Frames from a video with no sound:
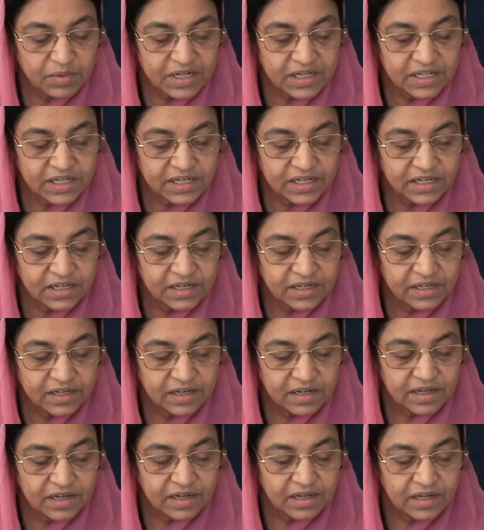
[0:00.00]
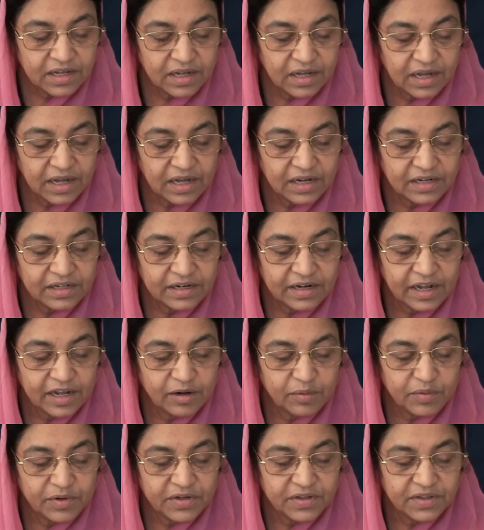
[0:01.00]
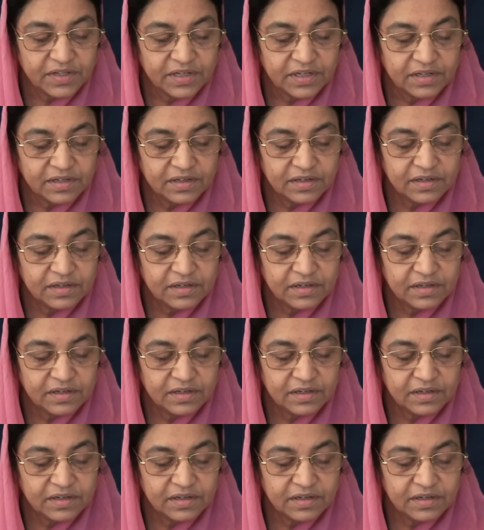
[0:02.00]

మందికి అని రాయబడింది